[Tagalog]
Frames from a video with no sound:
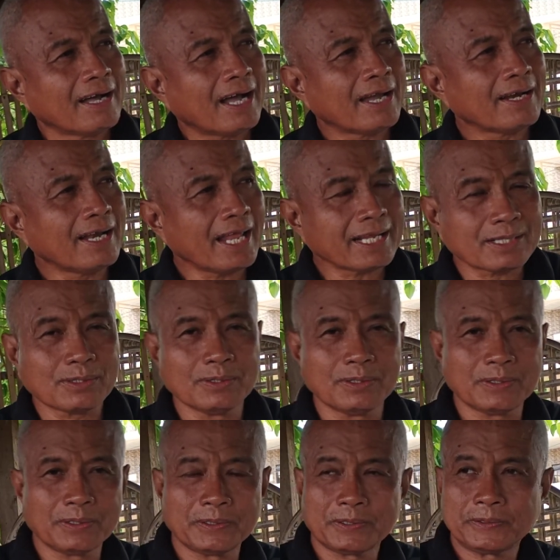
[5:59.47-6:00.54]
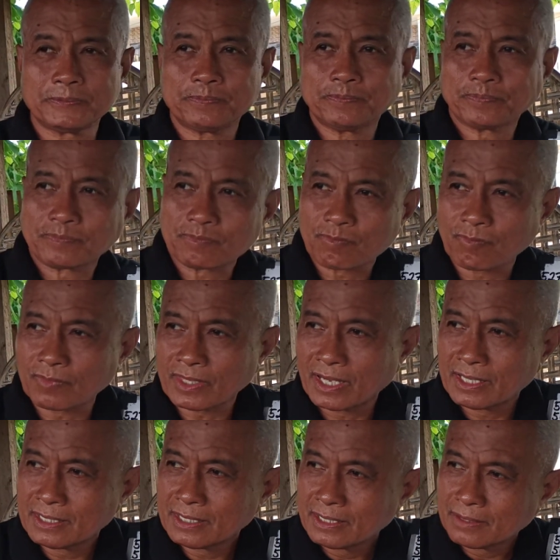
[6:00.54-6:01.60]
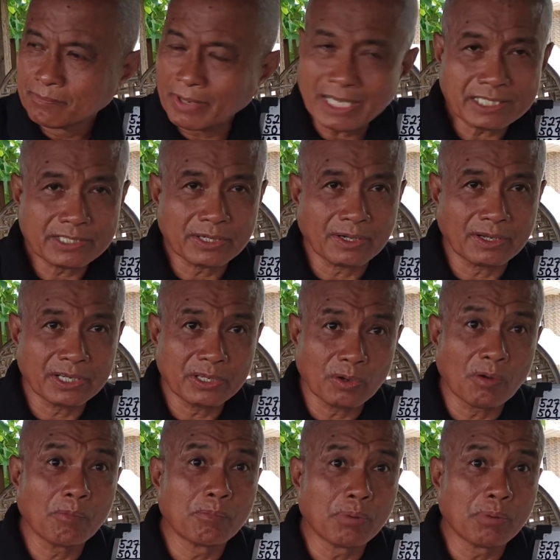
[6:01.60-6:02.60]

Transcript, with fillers: I'd like to mention yung